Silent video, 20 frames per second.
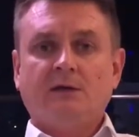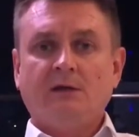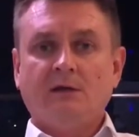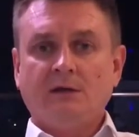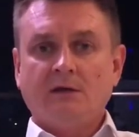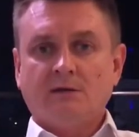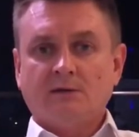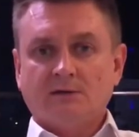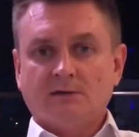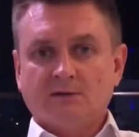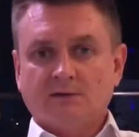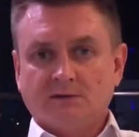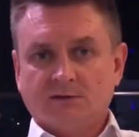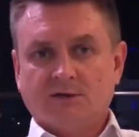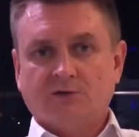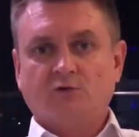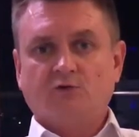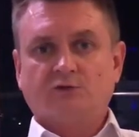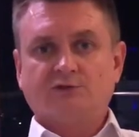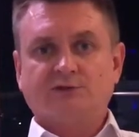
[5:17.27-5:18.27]
и
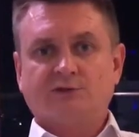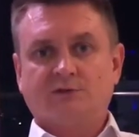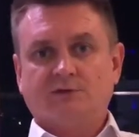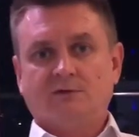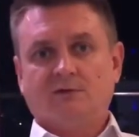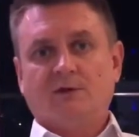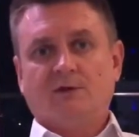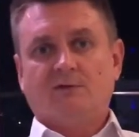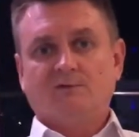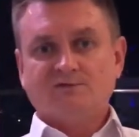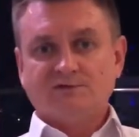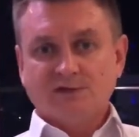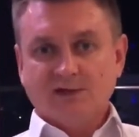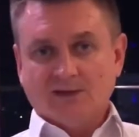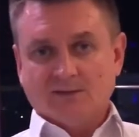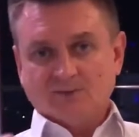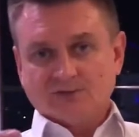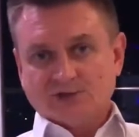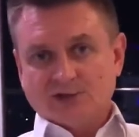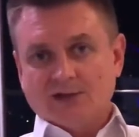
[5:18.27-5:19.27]
надежно.
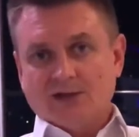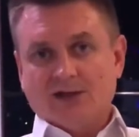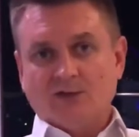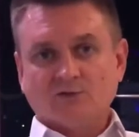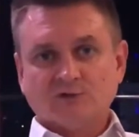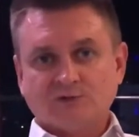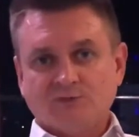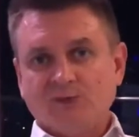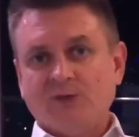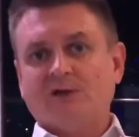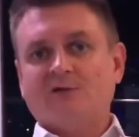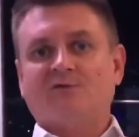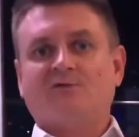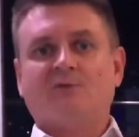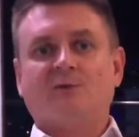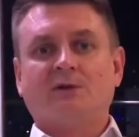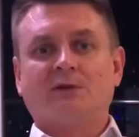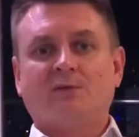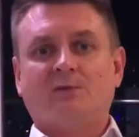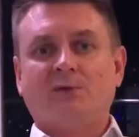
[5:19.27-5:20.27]
Всем желаю успехов,
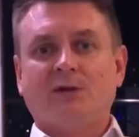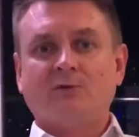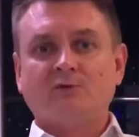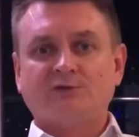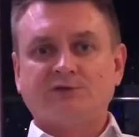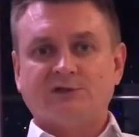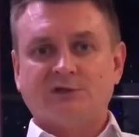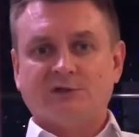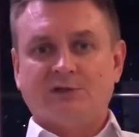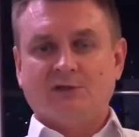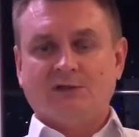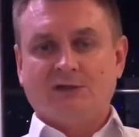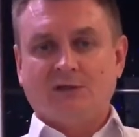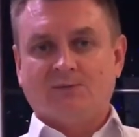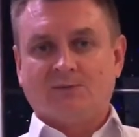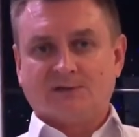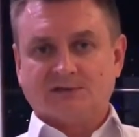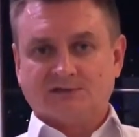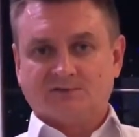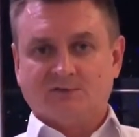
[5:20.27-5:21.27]
благополучия и
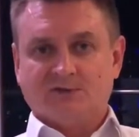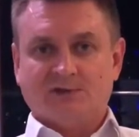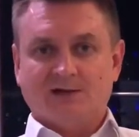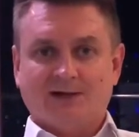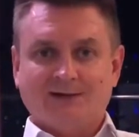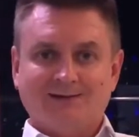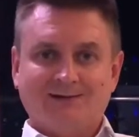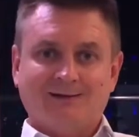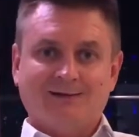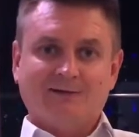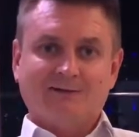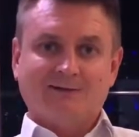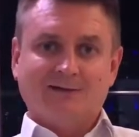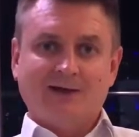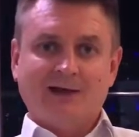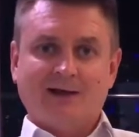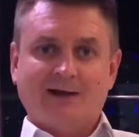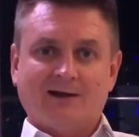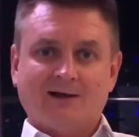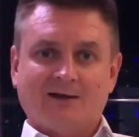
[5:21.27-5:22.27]
процветания.
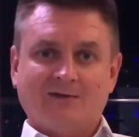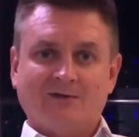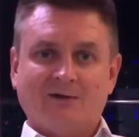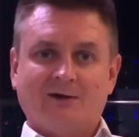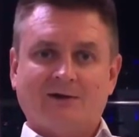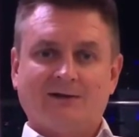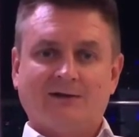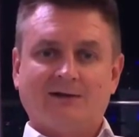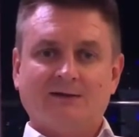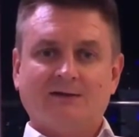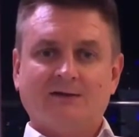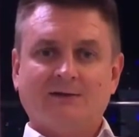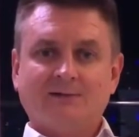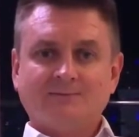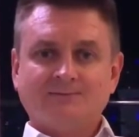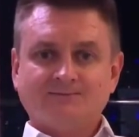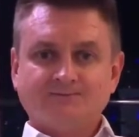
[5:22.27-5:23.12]
Для канала